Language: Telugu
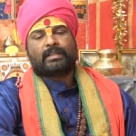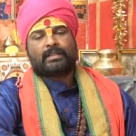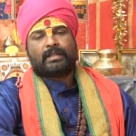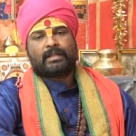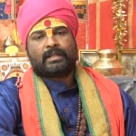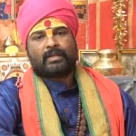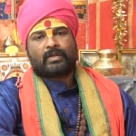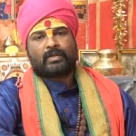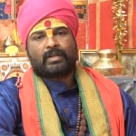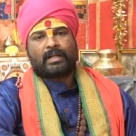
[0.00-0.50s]

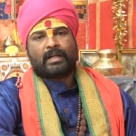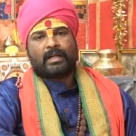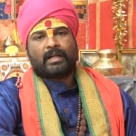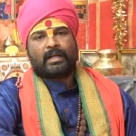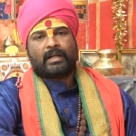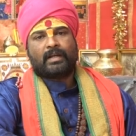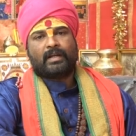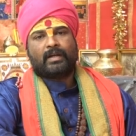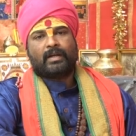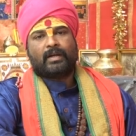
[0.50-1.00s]
తన యొక్క
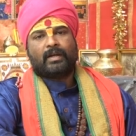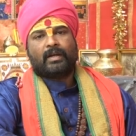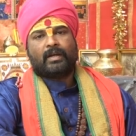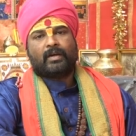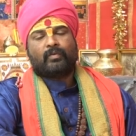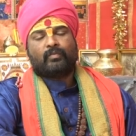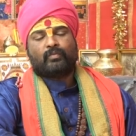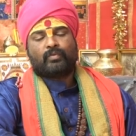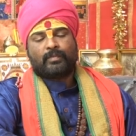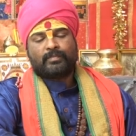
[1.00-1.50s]

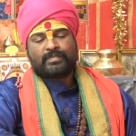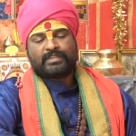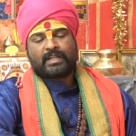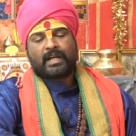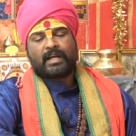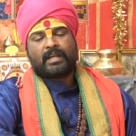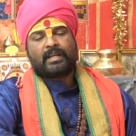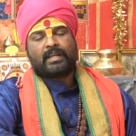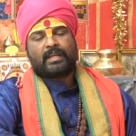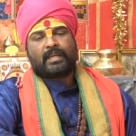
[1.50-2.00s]

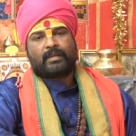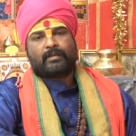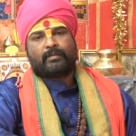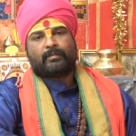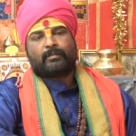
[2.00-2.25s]
వంశాన్ని